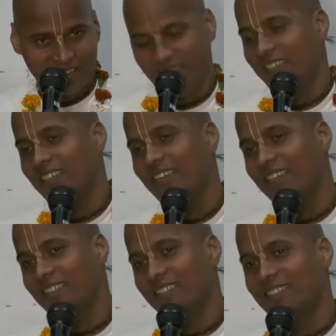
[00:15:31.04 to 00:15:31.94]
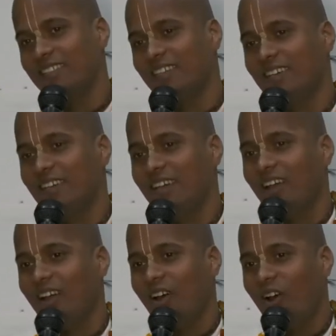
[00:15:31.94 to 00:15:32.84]
नहीं करेगी
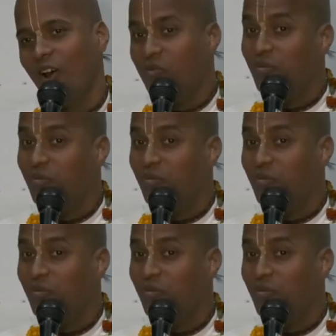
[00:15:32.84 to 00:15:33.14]
और